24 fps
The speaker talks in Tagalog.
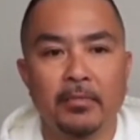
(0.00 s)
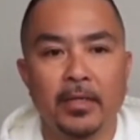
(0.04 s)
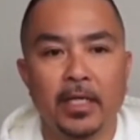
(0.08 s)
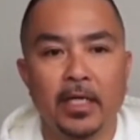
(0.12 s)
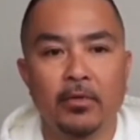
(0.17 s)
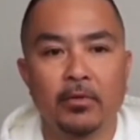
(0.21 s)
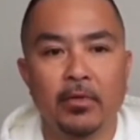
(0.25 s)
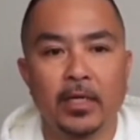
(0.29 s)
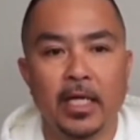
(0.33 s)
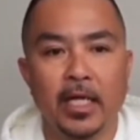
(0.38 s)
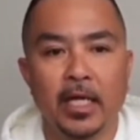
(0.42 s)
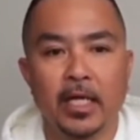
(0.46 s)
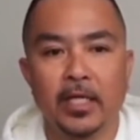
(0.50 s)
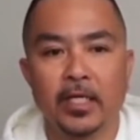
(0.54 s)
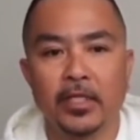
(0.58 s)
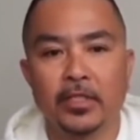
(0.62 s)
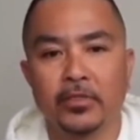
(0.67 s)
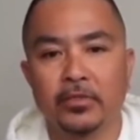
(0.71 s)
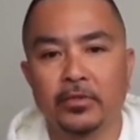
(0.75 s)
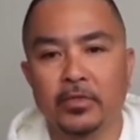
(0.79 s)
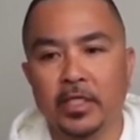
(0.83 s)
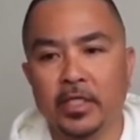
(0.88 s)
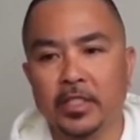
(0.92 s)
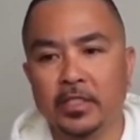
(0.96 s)

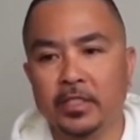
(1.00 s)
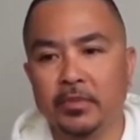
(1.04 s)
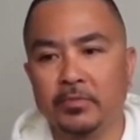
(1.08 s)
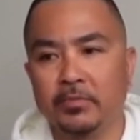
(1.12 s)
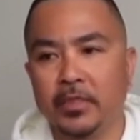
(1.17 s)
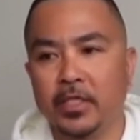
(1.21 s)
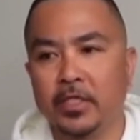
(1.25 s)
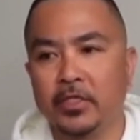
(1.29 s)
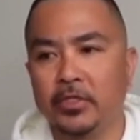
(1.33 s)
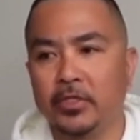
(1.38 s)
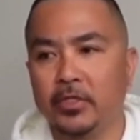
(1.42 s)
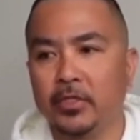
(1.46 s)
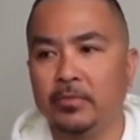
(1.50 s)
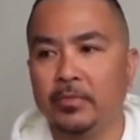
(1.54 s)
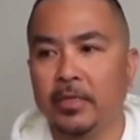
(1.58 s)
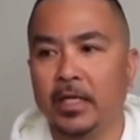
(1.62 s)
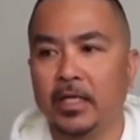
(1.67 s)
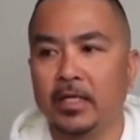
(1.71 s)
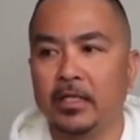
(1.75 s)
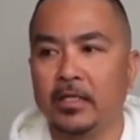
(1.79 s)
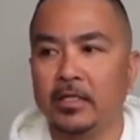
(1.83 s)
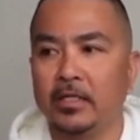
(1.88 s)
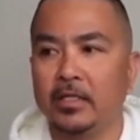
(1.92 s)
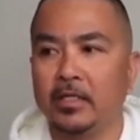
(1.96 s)
maliwanagan yung isip ninyo,
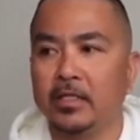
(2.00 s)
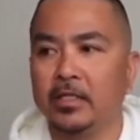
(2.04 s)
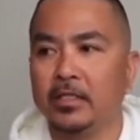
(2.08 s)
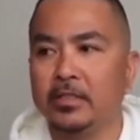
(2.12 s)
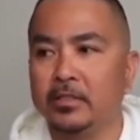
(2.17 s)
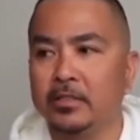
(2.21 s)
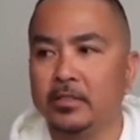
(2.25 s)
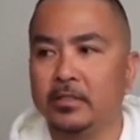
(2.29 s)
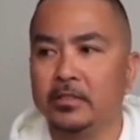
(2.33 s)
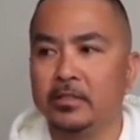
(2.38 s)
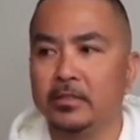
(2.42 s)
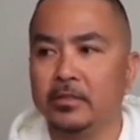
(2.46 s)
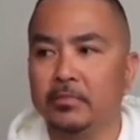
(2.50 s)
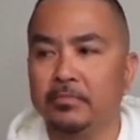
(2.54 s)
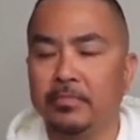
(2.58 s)
para na rin,